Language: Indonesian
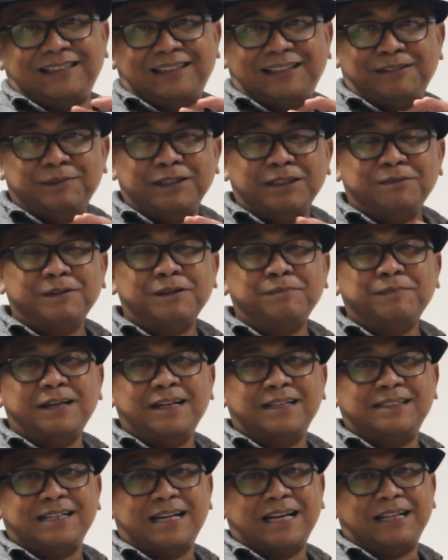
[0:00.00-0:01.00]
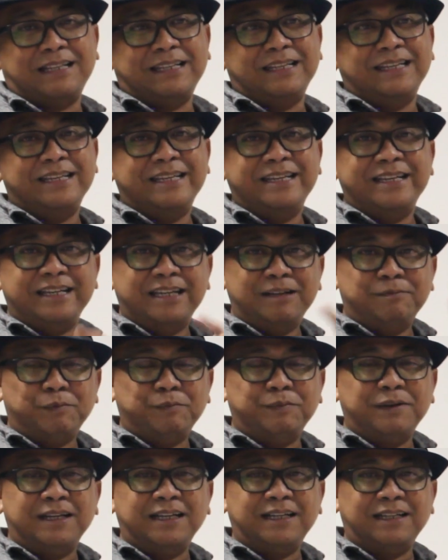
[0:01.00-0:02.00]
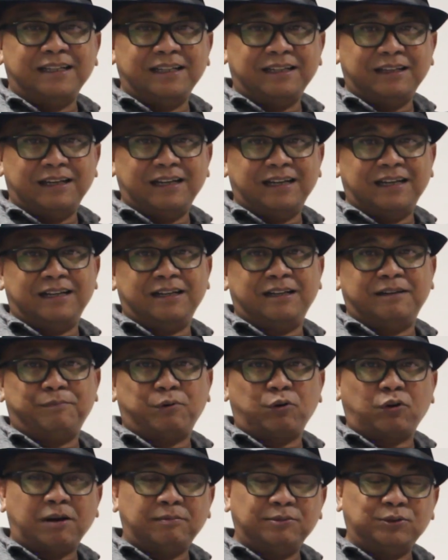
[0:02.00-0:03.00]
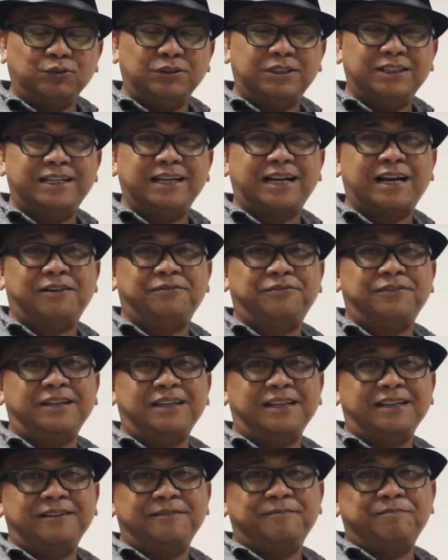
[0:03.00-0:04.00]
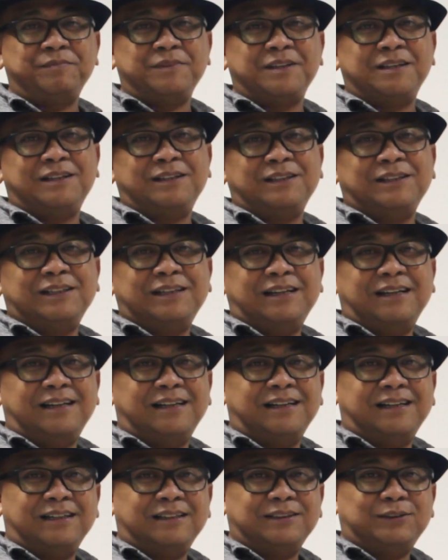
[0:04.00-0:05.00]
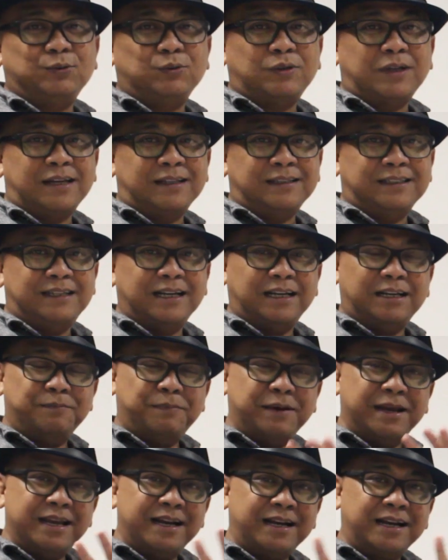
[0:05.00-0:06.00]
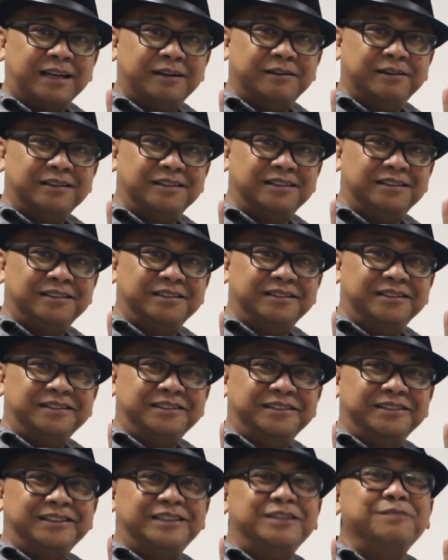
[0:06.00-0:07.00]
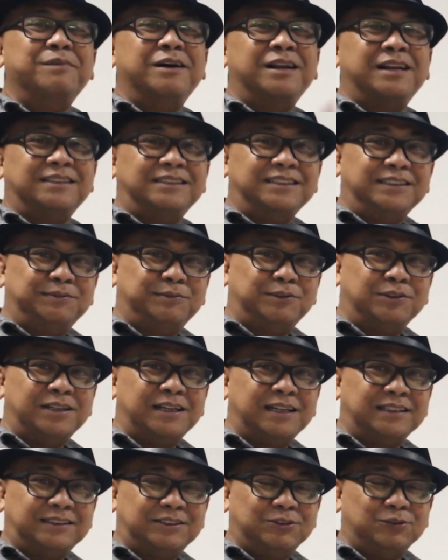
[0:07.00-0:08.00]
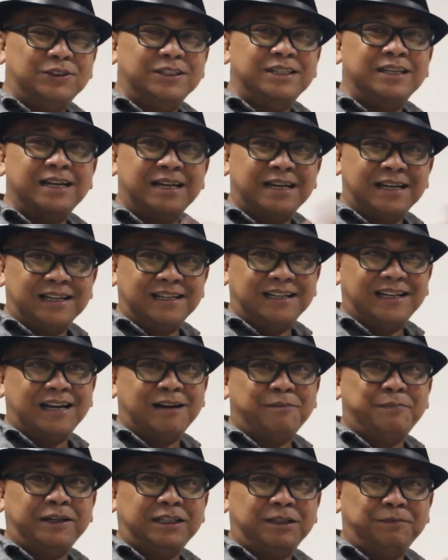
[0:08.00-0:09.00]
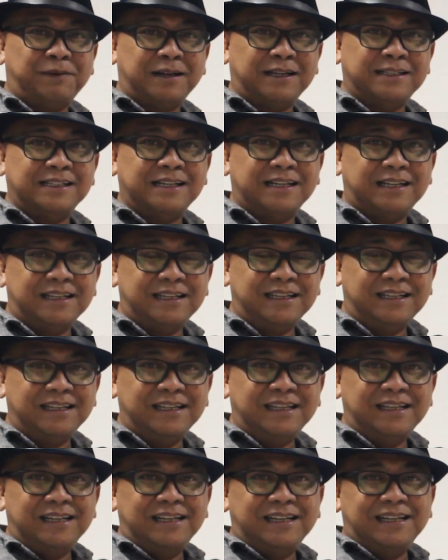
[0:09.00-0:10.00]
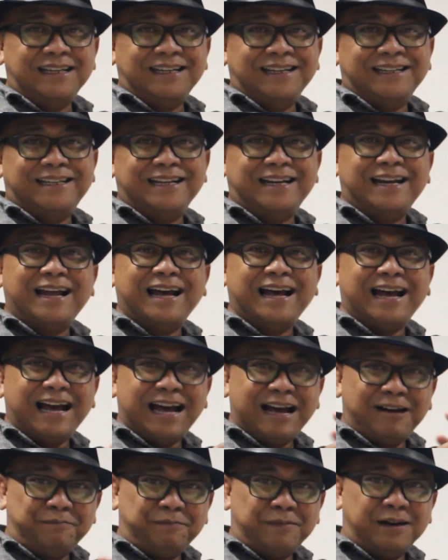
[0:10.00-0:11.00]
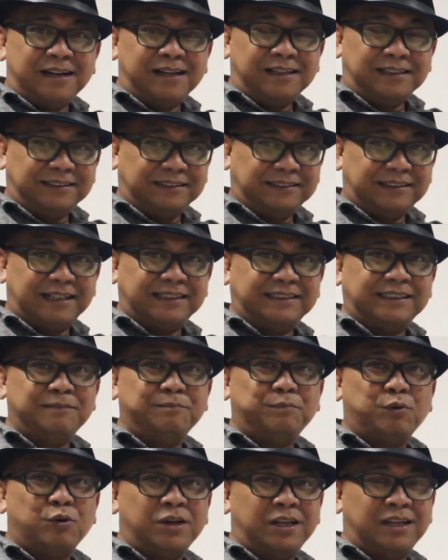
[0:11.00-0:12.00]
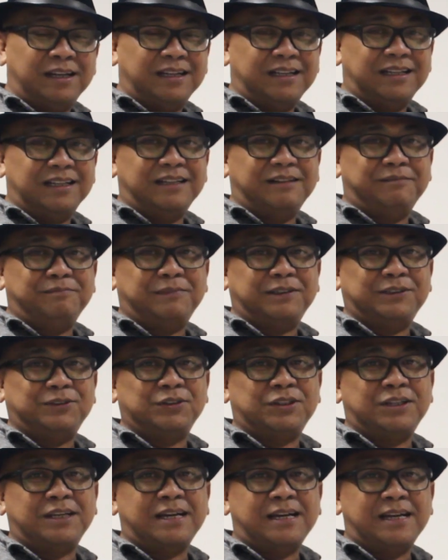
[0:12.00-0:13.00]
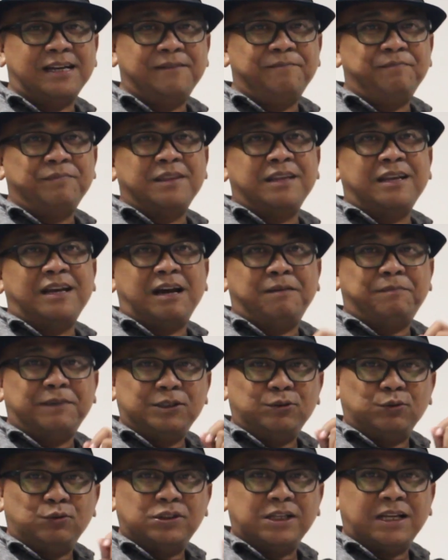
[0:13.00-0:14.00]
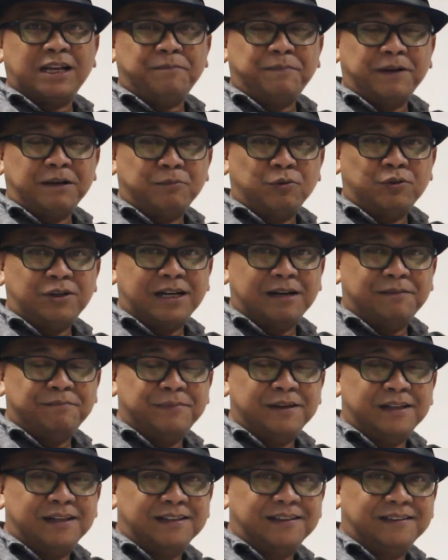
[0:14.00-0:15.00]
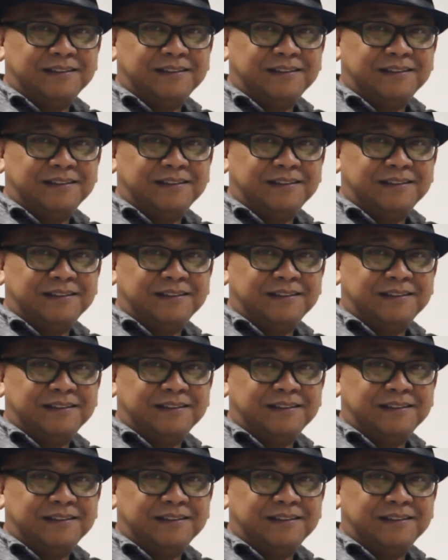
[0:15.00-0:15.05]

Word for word: teman-teman pada saat ingin memilih uh, program studi DKV uh, eh, suka tidak ada bayangan gimana sih sebetulnya studinya, apa yang dipelajari, dan apa stressing point. Maksudnya apa jurusan apa yang mau diambil.